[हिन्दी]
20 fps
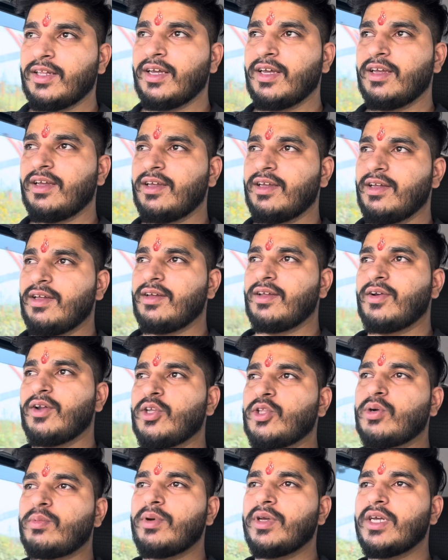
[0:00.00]
दे नहीं
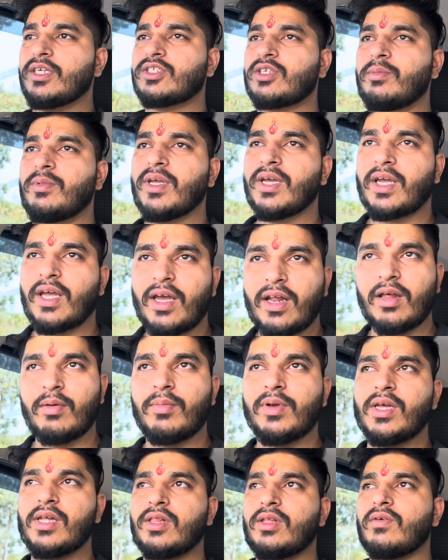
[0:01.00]
तो भैया सब ये कह रहे हैं
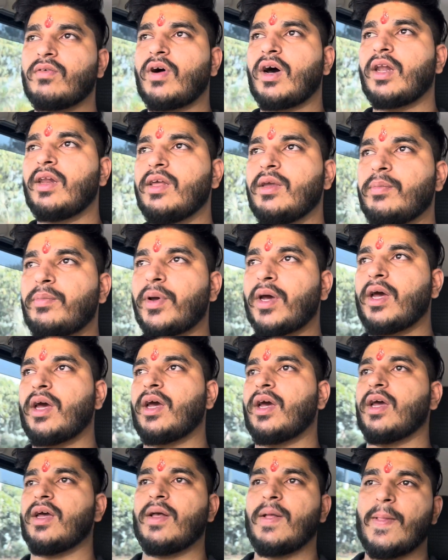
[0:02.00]
भैया दिवाली पे
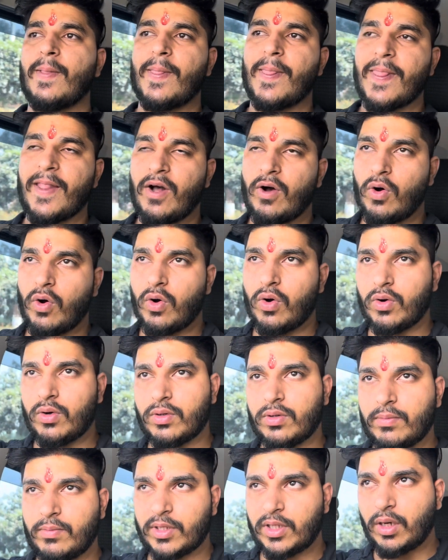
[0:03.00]

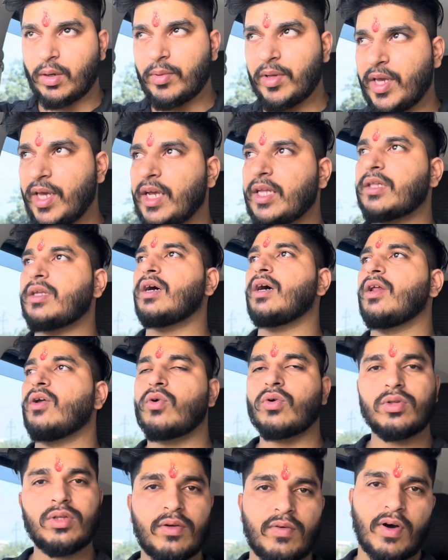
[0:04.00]
और मतलब ये एक तारीख
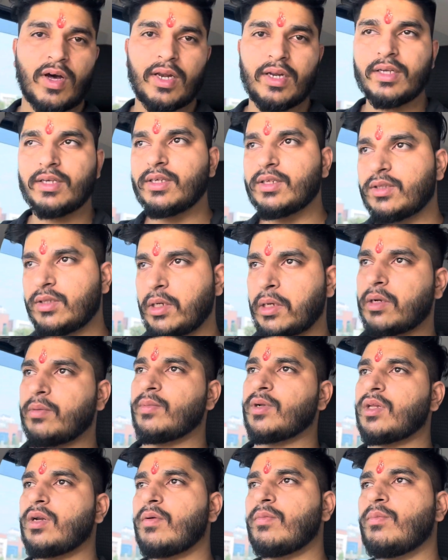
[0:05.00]
और दिवाली तक
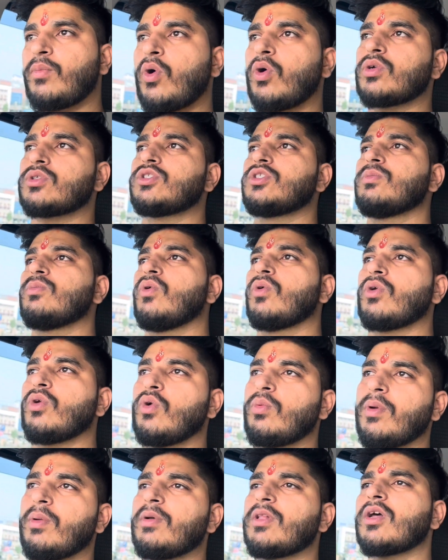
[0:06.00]
मतलब बहुत जिमों की
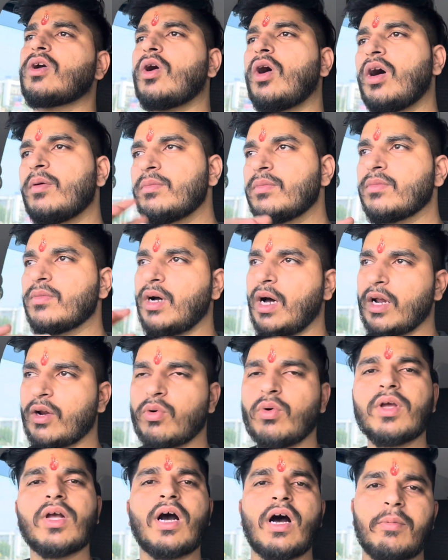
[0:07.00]
ओपनिंग मतलब काम हर
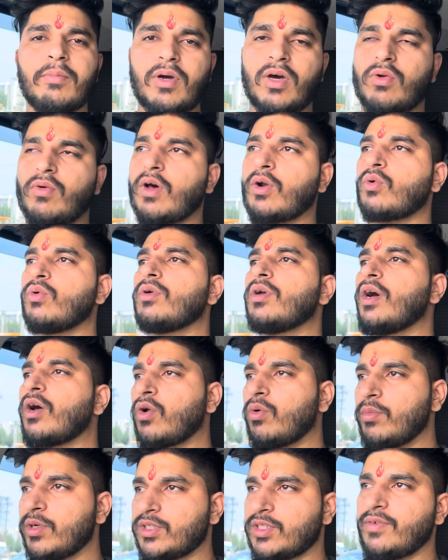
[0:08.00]
कोई काम कर रहा है कोई घरों
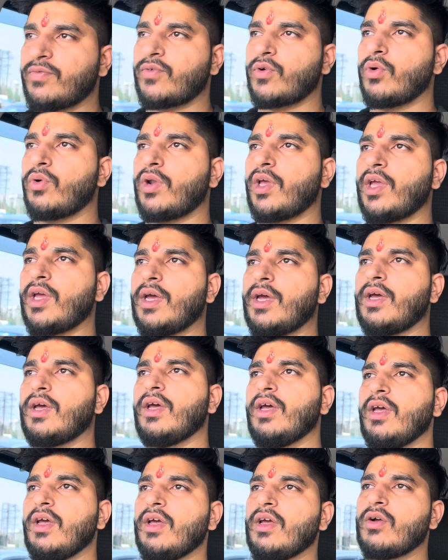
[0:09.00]
में शिफ्ट हो रहे
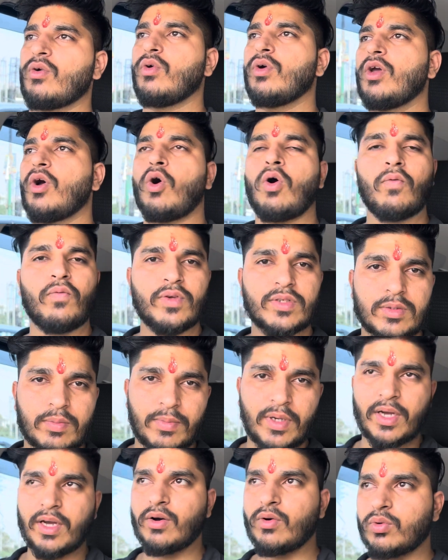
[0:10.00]
हैं कोई ऑफिस
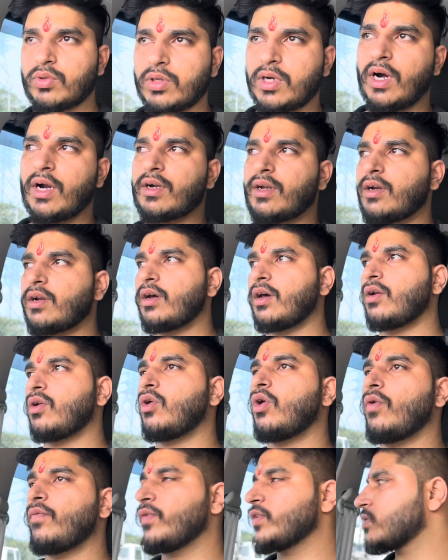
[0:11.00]
में उद्घाटन कर रहा
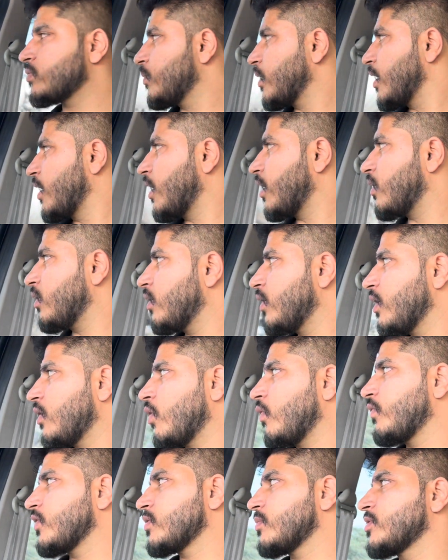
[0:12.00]
है ऑफिस बना रहा है
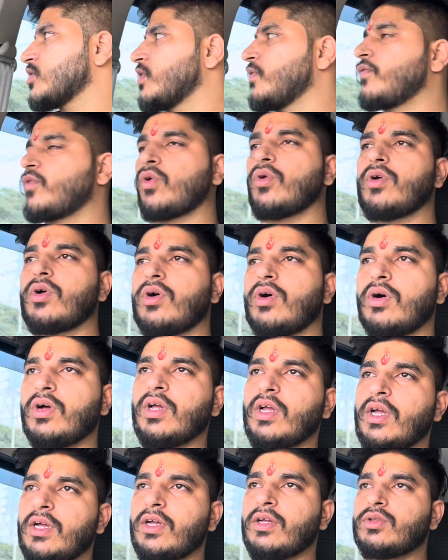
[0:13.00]
ऑफिस में शिफ्ट होएगा
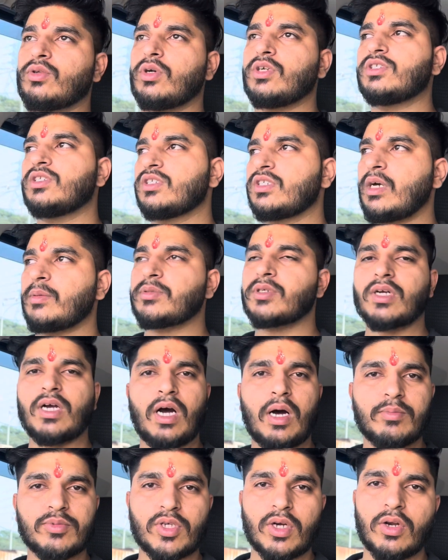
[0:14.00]
तो इस हिसाब से
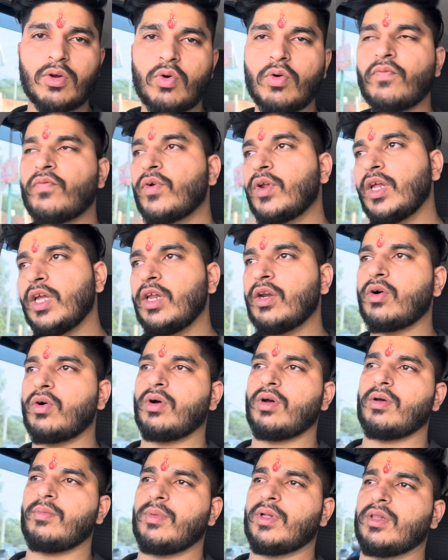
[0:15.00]
काम चल रहा है कोई फ्री ना हो
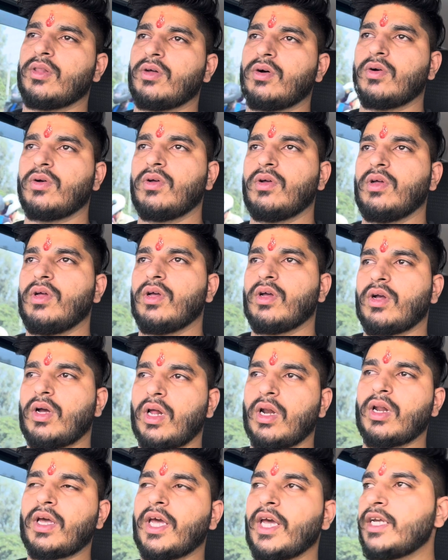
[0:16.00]
है बंदा
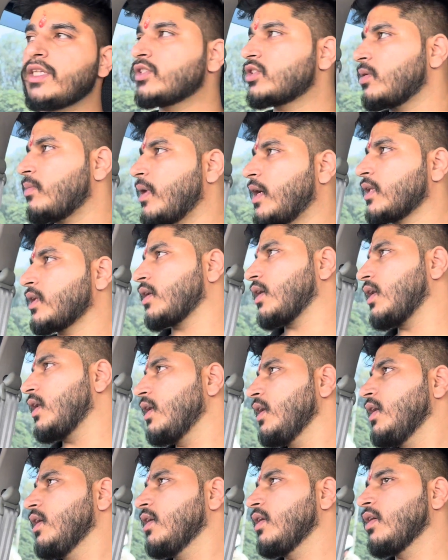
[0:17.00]
कल के इनसे बात कर
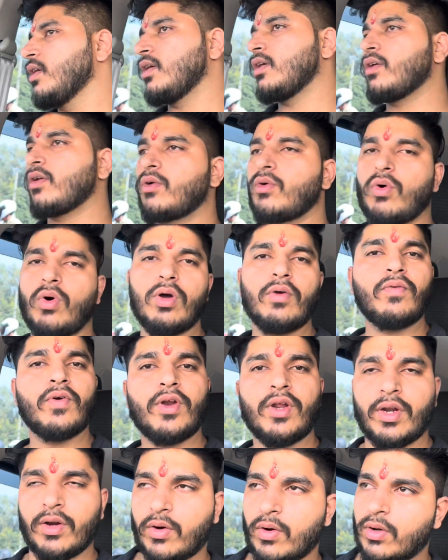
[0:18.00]
ली कोई
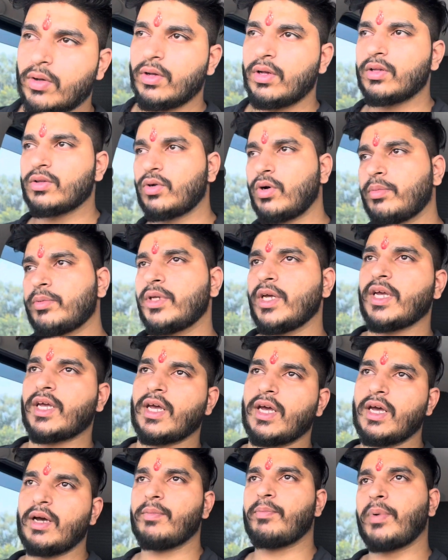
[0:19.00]
फ्री ना हो तो अब देखें
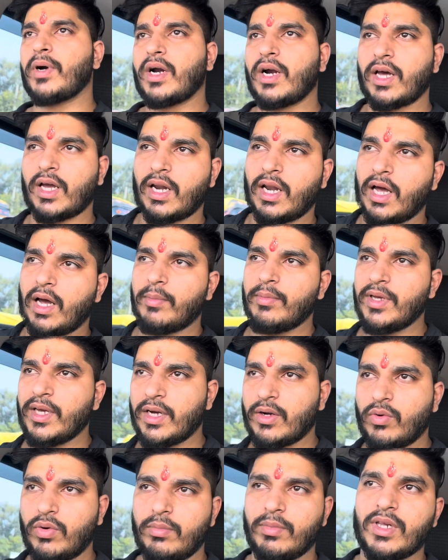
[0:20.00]
अब पकड़ के ला भी है
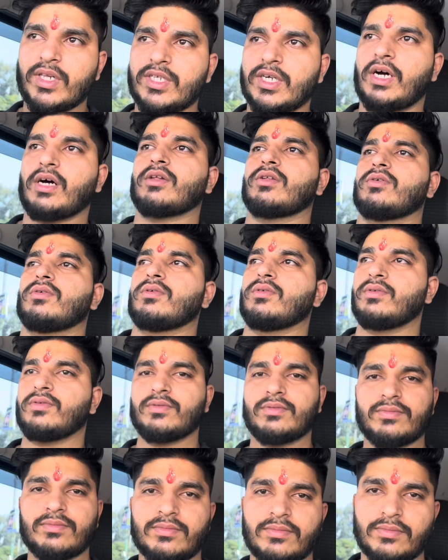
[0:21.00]
कोई मिल जा तो
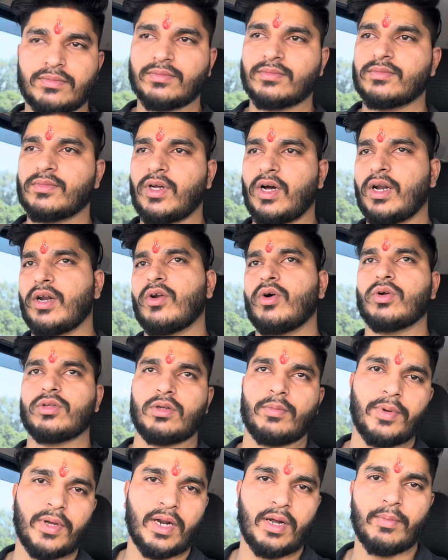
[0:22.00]
और तो
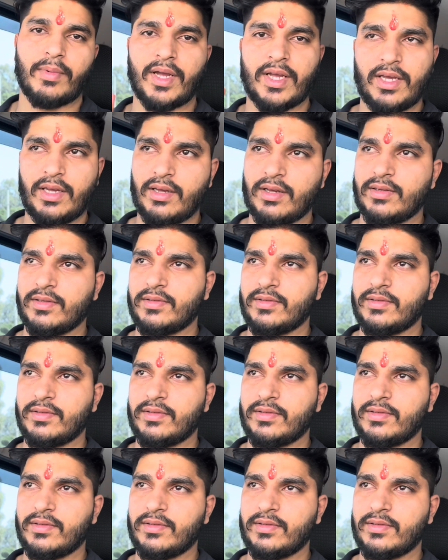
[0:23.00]
फिर हम है ही